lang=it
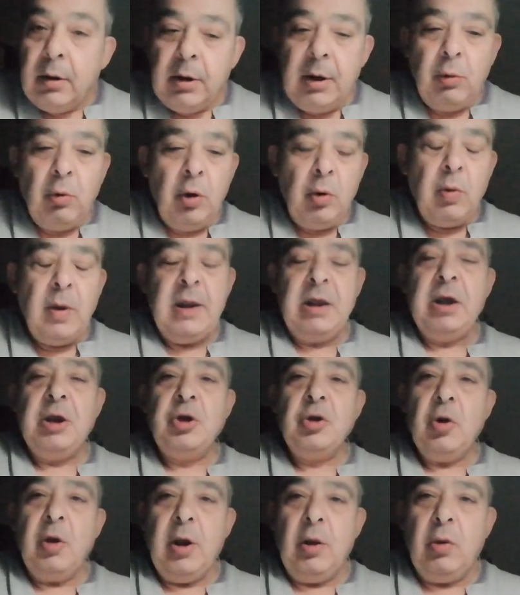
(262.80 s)
di cui
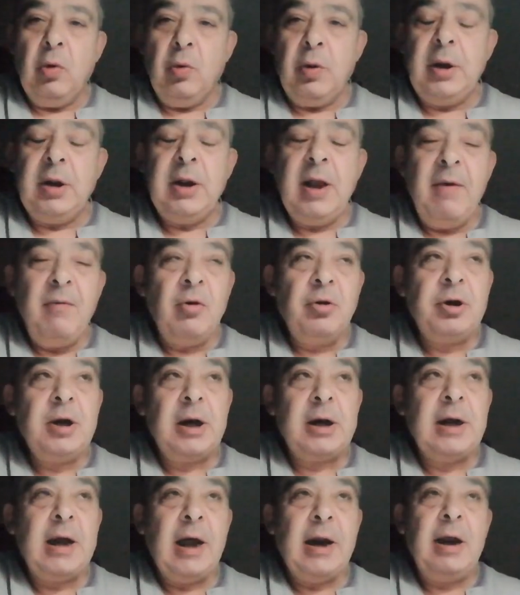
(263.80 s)
questi giocatori devono
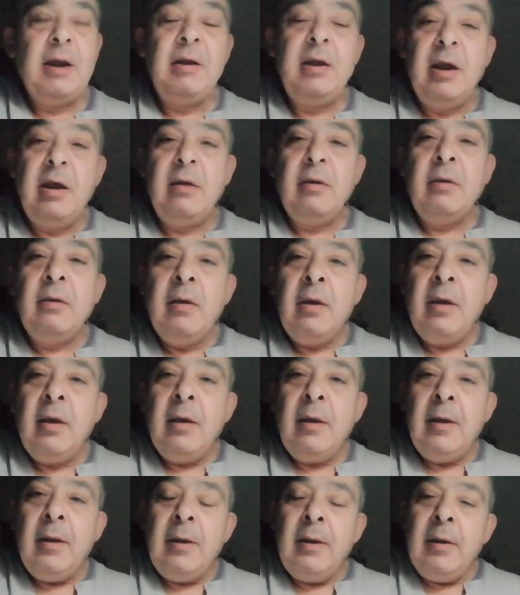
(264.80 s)
cercare di,
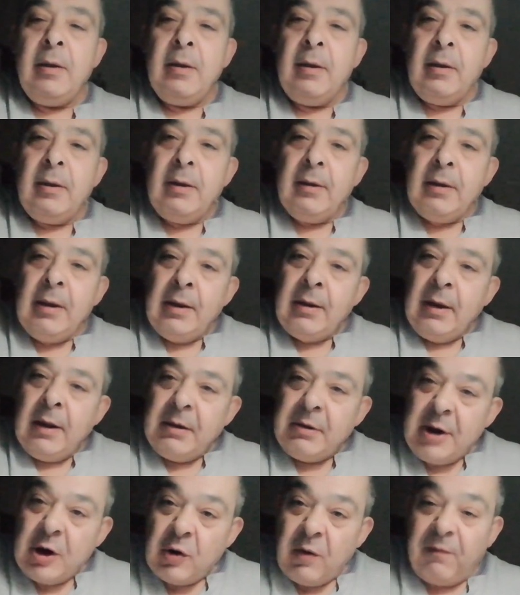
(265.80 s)

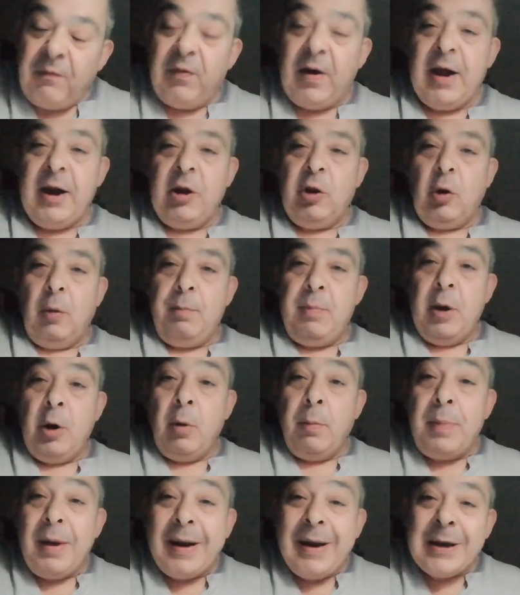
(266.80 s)
di non fare troppe
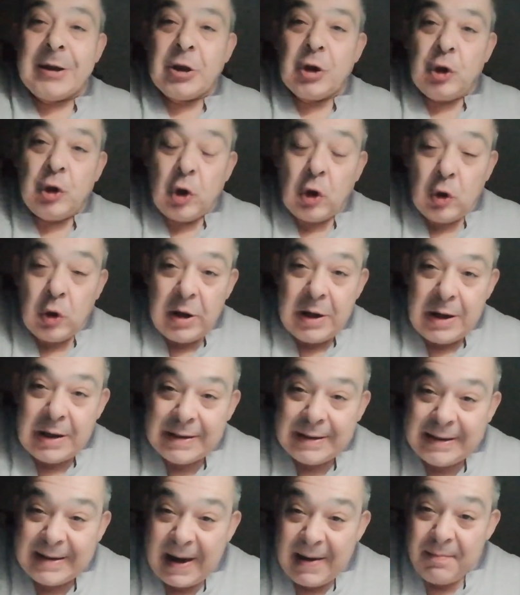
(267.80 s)
errori perché sono
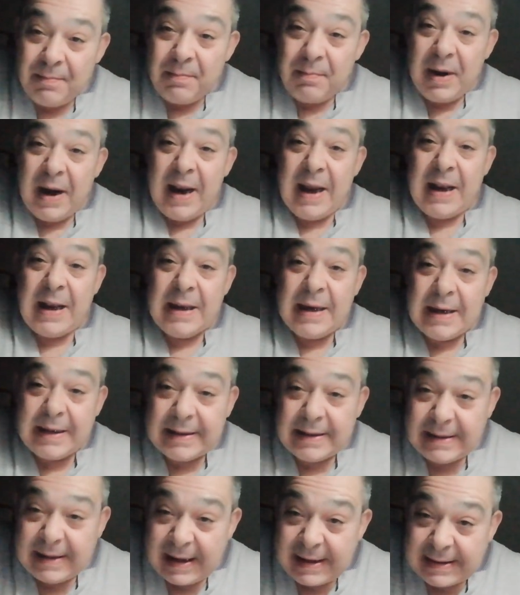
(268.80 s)
sempre gli
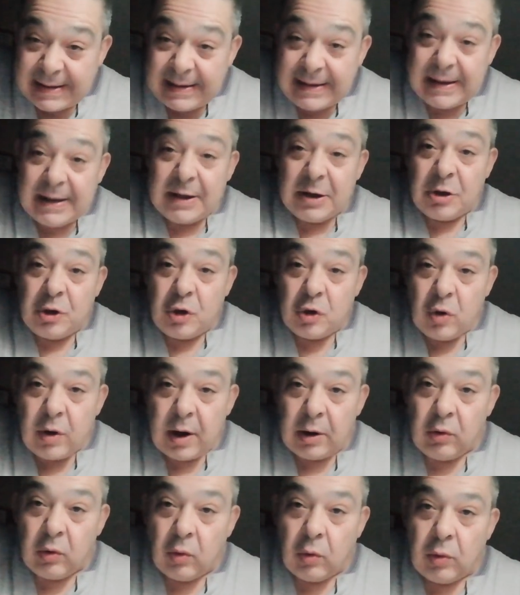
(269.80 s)
stessi
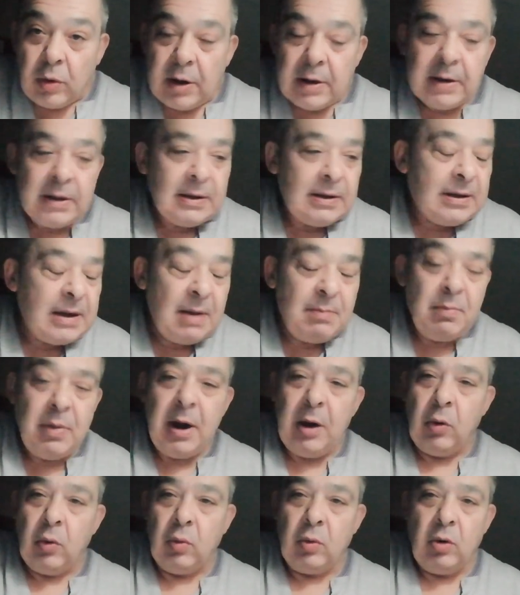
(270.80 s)
giocatori,
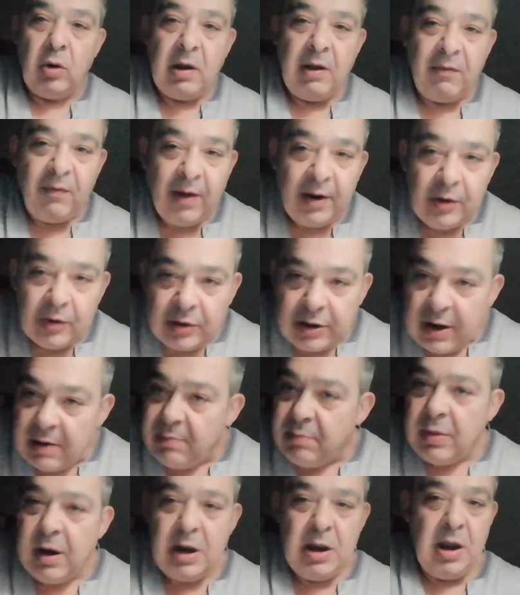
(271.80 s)
sempre loro che fanno
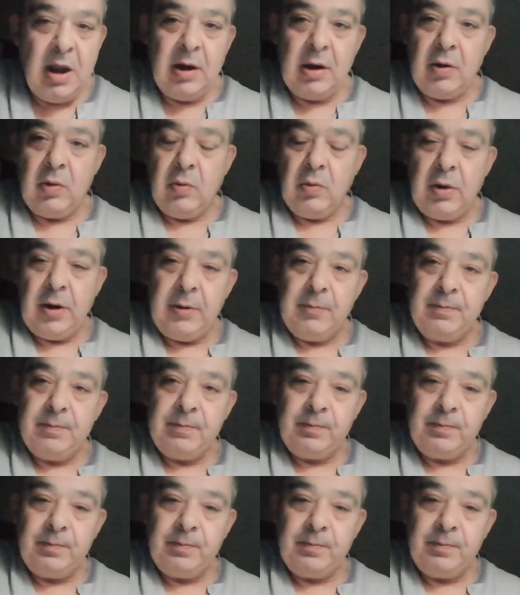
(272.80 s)
sempre gli errori,